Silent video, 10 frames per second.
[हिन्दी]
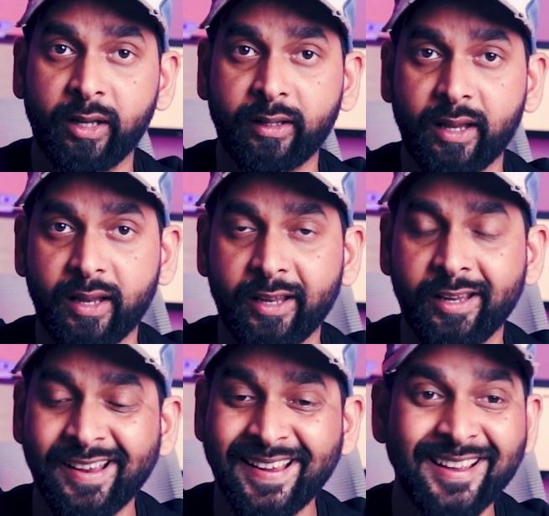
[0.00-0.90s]
हो जाता है
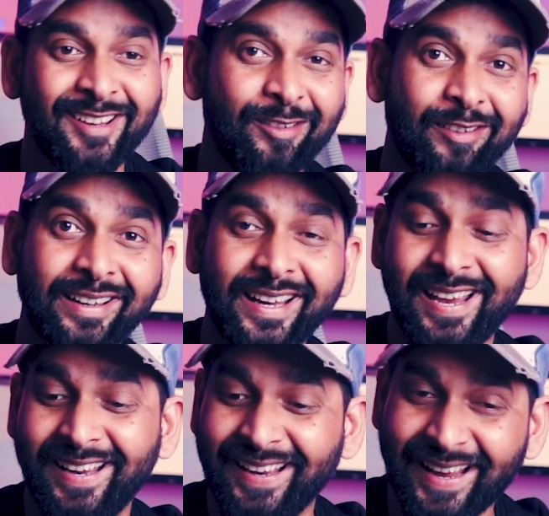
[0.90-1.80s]
वैसे
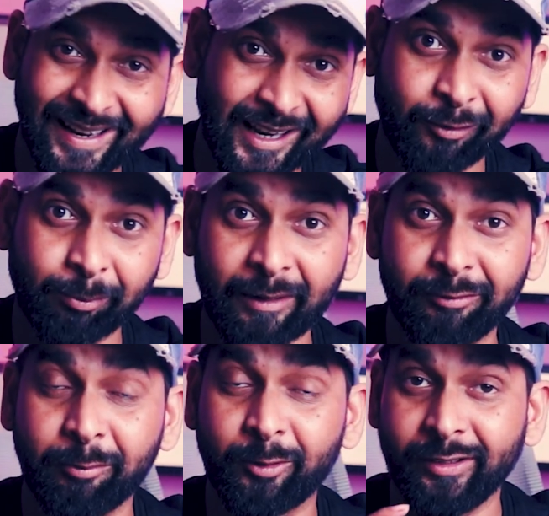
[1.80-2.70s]

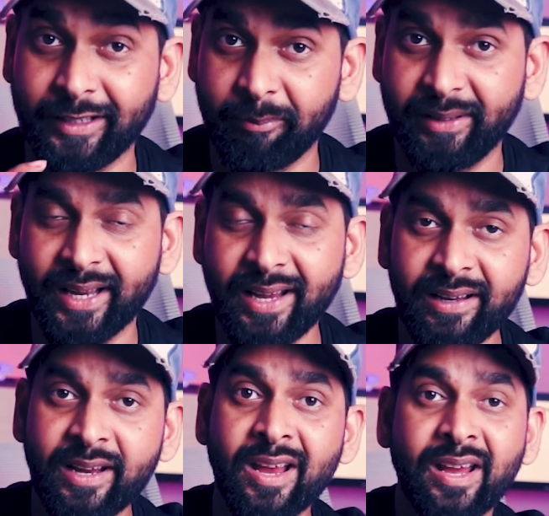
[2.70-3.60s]
एक्सपेंसिव तो ये भी है
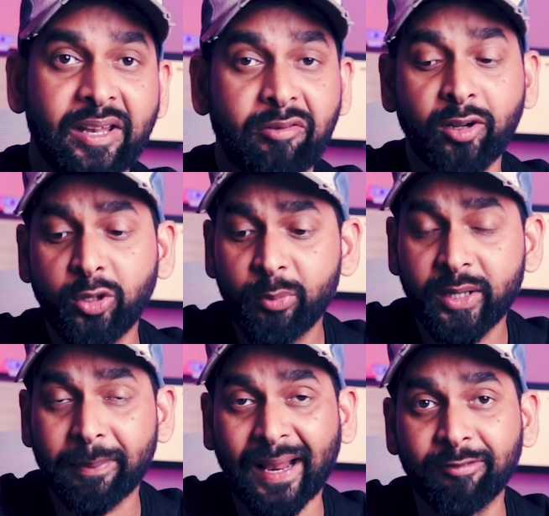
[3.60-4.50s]
इसका जो
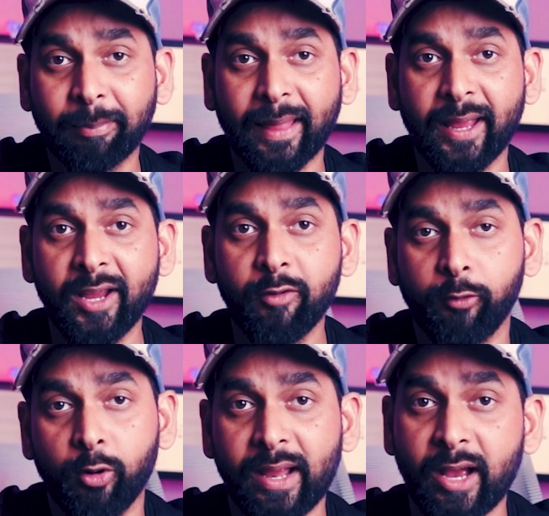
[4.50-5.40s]
मुझे प्राइस पड़ा है
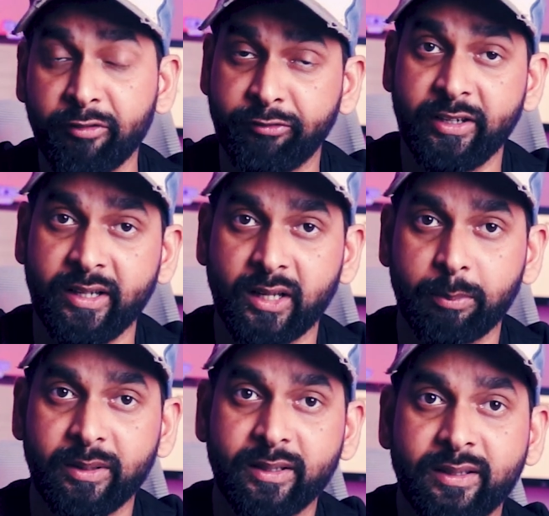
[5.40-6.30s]
वो है अस्सी हज़ार
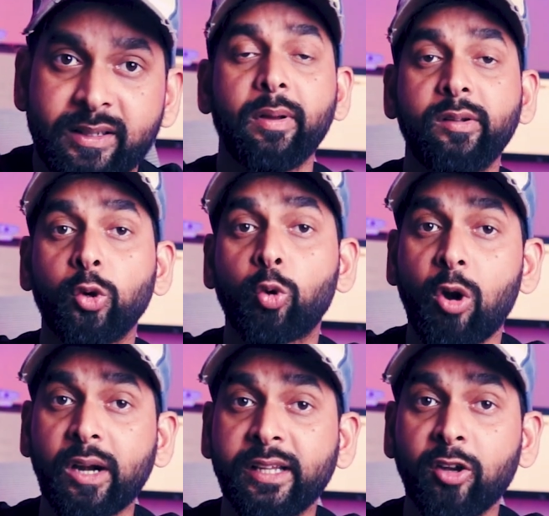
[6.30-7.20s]
रुपये पर जो
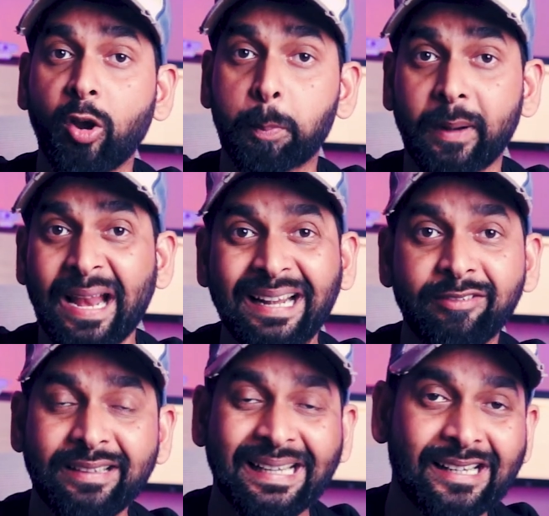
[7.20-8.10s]
क्वालिटी और ब्रांड
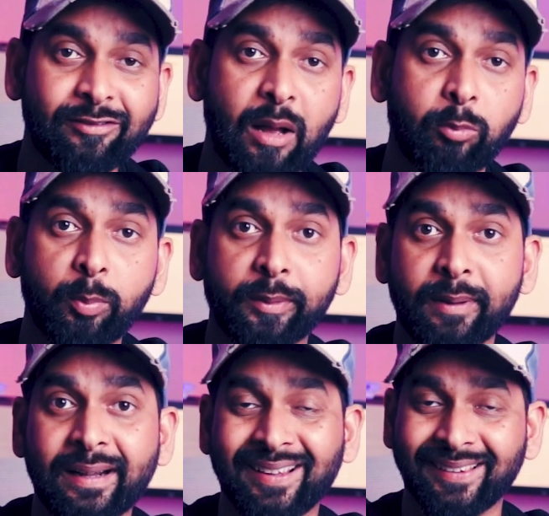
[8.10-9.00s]
स्टेटस आपको
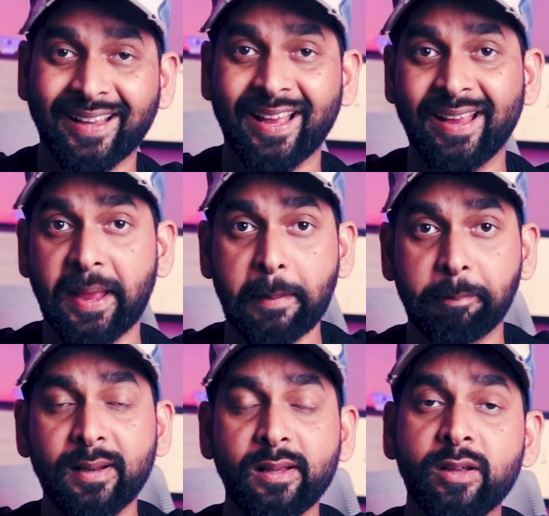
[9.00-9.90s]
प्रोवाइड करता है
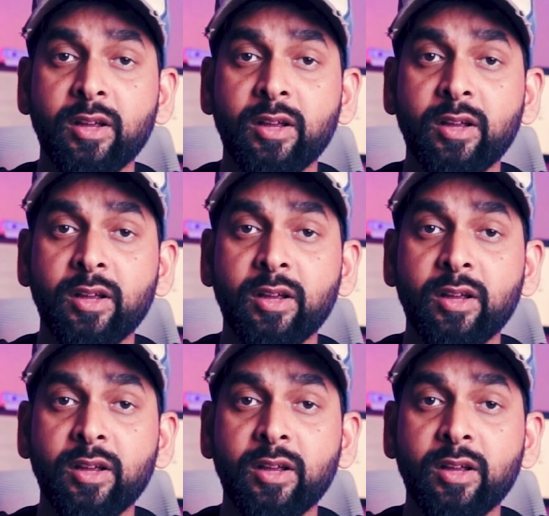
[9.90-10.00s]
एप्पल